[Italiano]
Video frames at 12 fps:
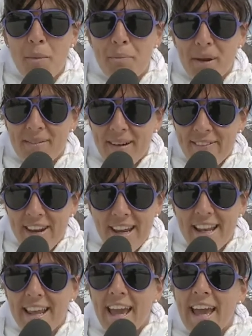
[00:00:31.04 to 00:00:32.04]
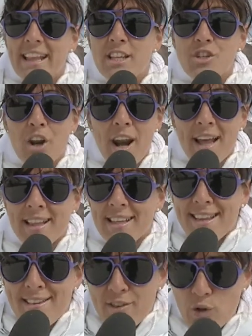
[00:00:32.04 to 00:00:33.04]
primaverili e di giornate
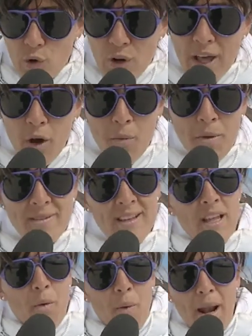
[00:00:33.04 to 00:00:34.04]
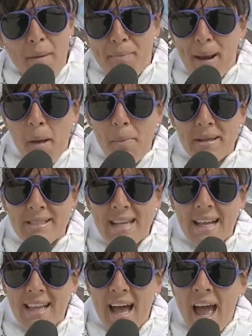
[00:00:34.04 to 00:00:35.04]
di sole come è stata quella appena
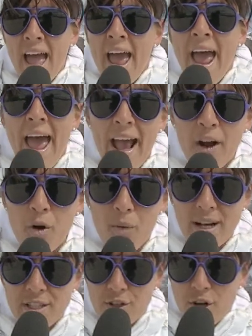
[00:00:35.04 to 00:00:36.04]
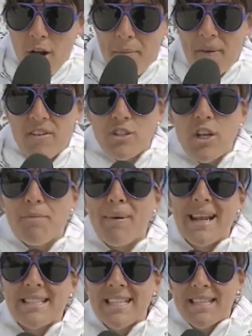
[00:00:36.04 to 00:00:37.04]
passata, ecco quali sono le previsioni per
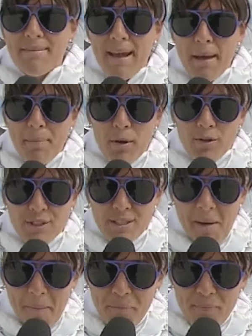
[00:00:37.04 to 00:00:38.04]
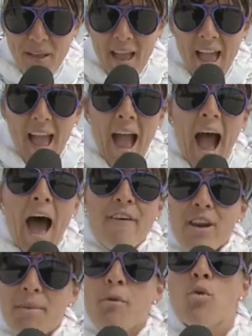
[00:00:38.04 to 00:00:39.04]
la settimana prossima.
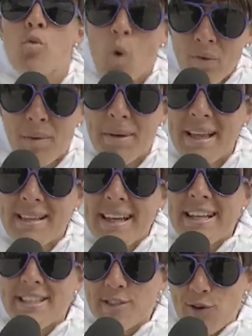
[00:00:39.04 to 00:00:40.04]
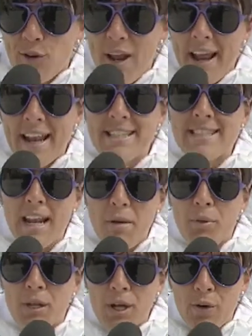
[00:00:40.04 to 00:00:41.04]
Avremo nuovamente il sole ad essere il
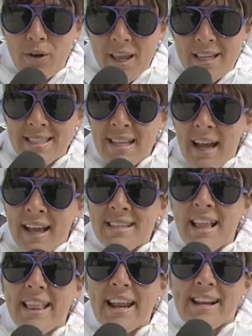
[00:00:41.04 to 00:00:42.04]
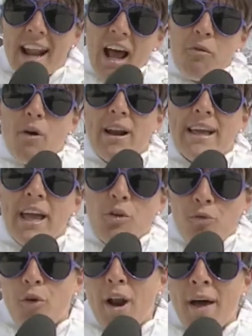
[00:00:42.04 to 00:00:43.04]
protagonista che si altererà qualche
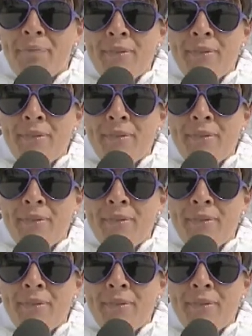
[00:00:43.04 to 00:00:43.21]
nuvola